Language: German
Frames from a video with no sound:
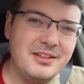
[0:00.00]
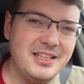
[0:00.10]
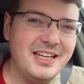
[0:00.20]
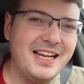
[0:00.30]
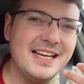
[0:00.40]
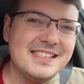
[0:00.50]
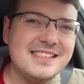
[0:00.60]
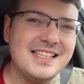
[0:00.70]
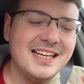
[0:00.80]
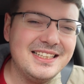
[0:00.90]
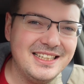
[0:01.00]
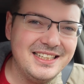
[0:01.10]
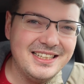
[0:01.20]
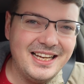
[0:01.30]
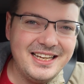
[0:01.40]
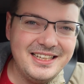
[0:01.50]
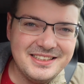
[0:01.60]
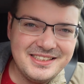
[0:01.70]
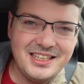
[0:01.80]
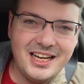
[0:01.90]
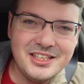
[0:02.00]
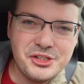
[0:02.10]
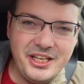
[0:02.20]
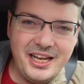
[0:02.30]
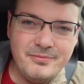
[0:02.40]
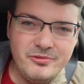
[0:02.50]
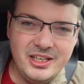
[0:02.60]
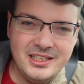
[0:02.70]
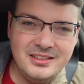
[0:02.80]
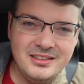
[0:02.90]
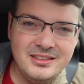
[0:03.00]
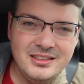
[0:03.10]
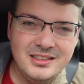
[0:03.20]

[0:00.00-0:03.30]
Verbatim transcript: wenn ihr den ganzen Tag den Kindern einredet, dass sie daran sterben werden.